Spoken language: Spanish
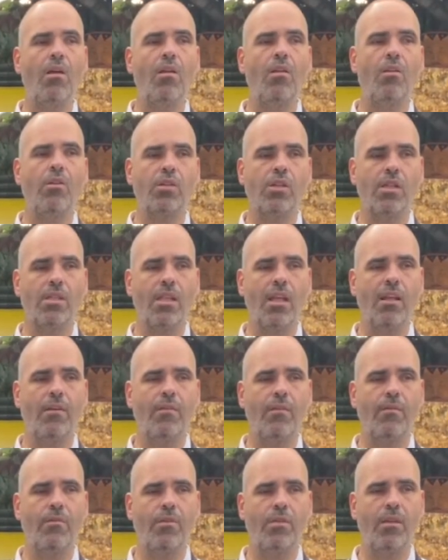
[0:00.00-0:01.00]
Los que están a
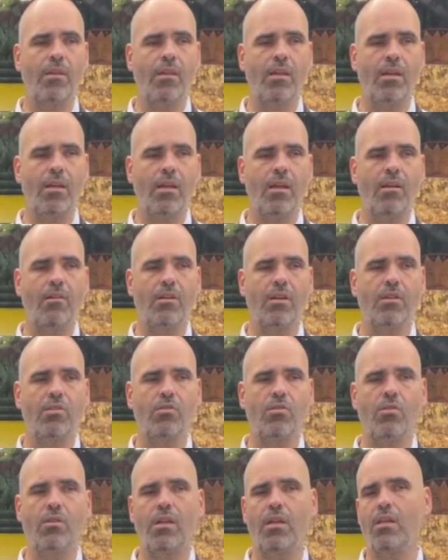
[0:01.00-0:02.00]
favor dicen que claro que
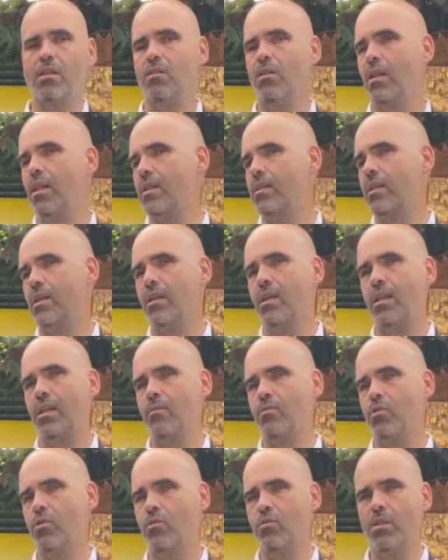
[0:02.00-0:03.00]
esto es la tranquilidad
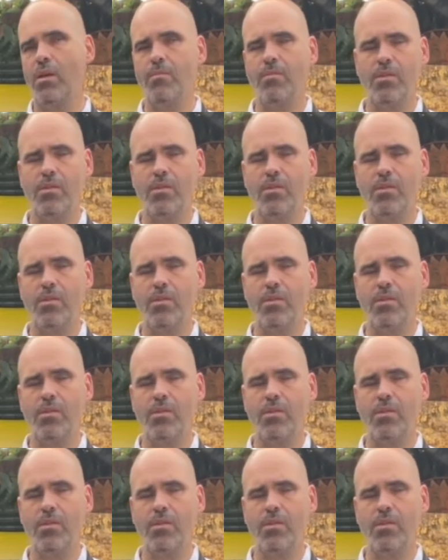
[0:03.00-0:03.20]
absoluta,